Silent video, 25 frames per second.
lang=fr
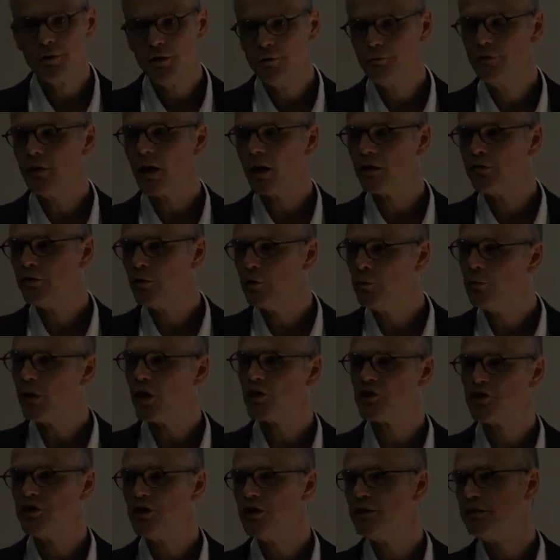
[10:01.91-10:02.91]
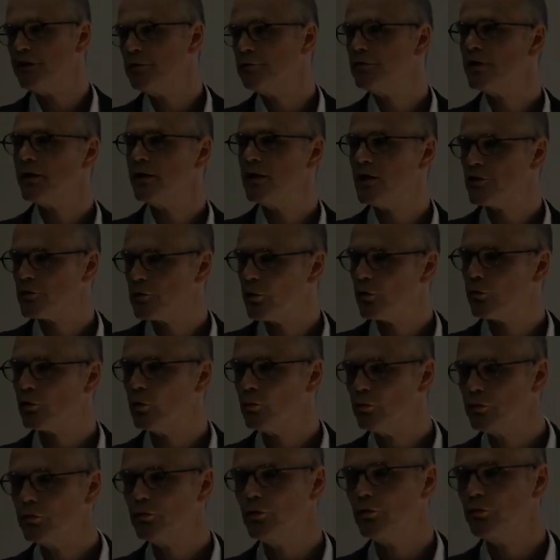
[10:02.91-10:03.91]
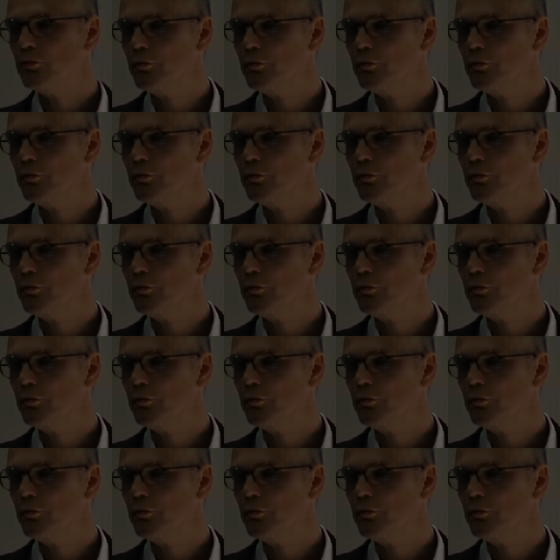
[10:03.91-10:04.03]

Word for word: puis vous arrivez au marché, si vous avez de la chance, au bout de